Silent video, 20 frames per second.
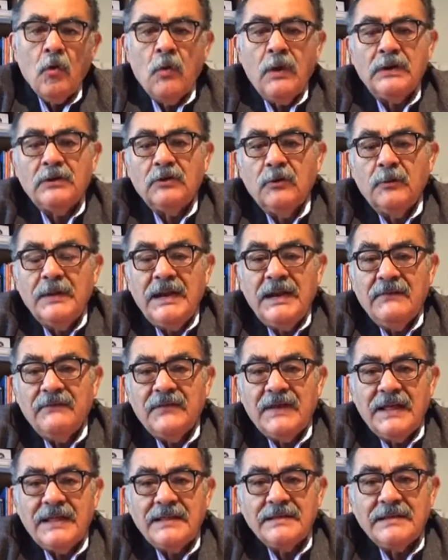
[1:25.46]
Cuando vi la
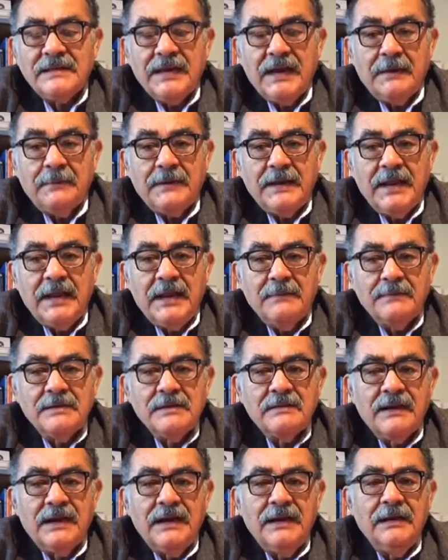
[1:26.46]
frase de Gabriela
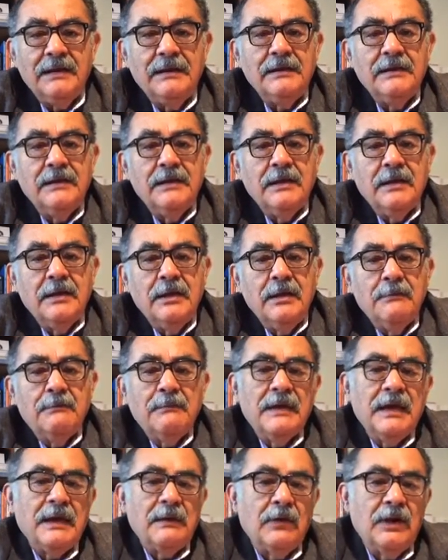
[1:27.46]
Mistral,
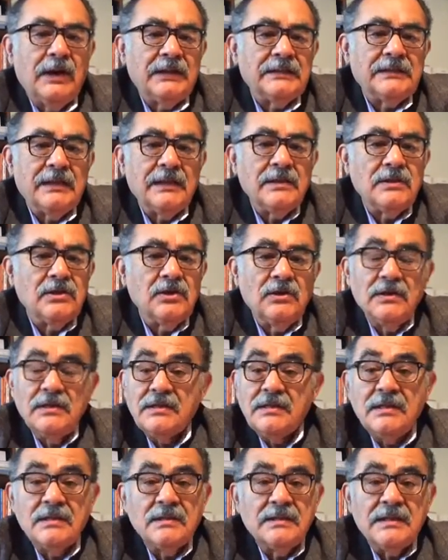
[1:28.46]
me llamó la atención
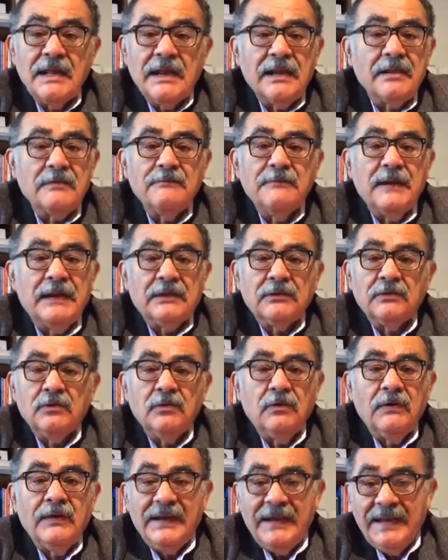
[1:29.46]
y sin ser
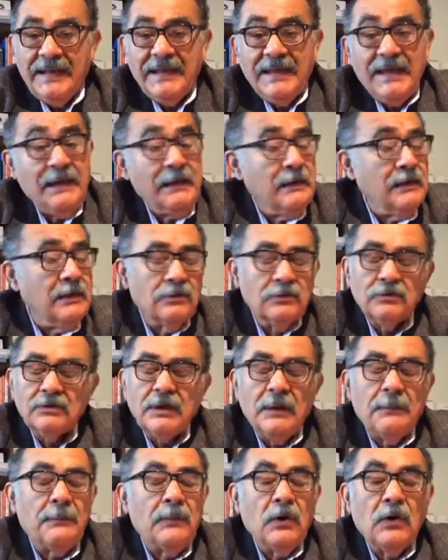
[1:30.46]
experto en ella,
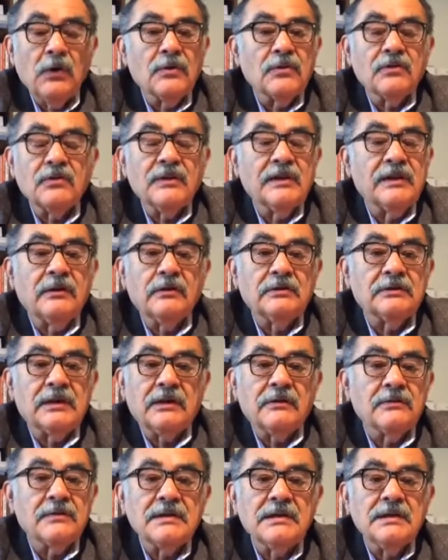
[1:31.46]
tampoco lo soy en
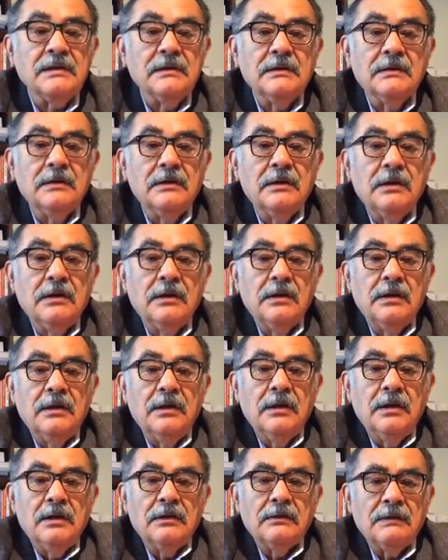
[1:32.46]
otra cosa.
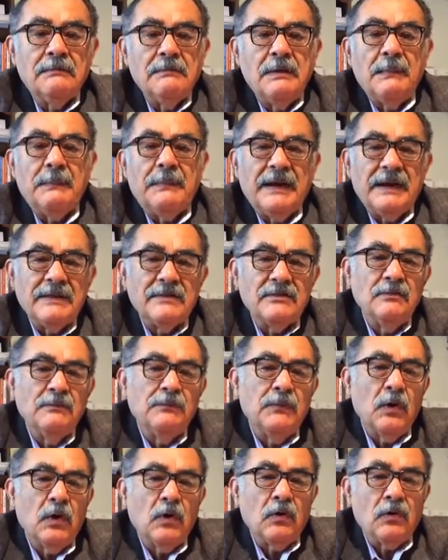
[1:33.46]
Me pareció
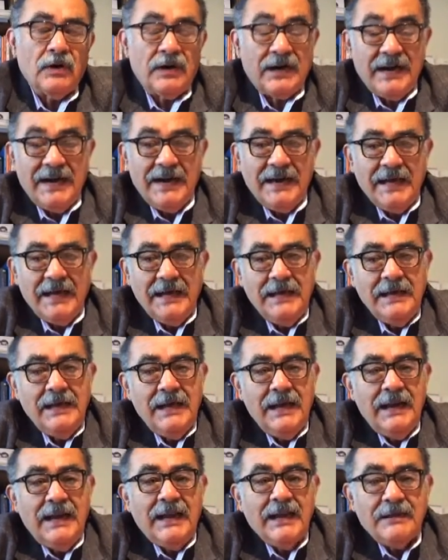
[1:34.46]
un poco rara
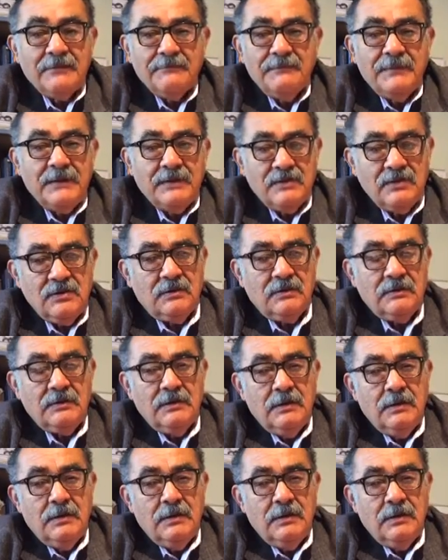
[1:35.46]
la expresión.